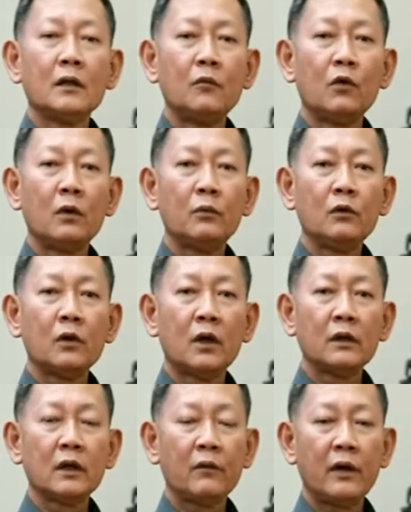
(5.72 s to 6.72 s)
ตำรวจภูธ
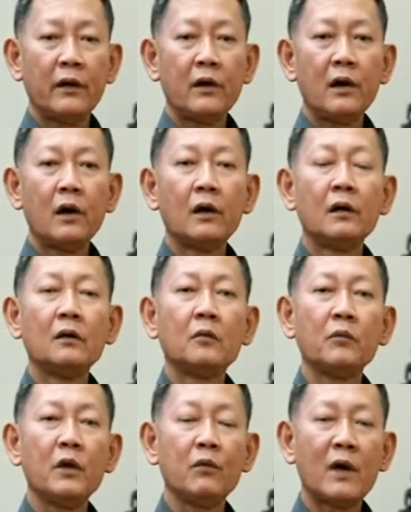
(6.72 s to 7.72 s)
รจังหวัดระยอง
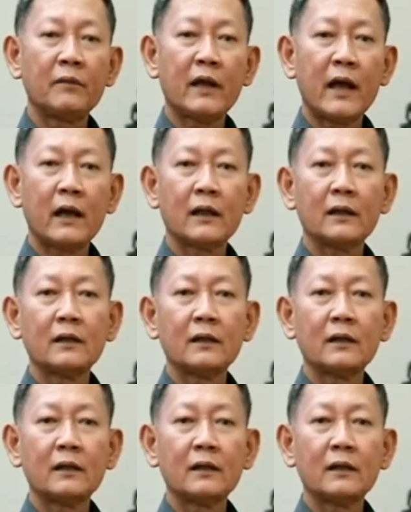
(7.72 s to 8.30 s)
มีความหนัก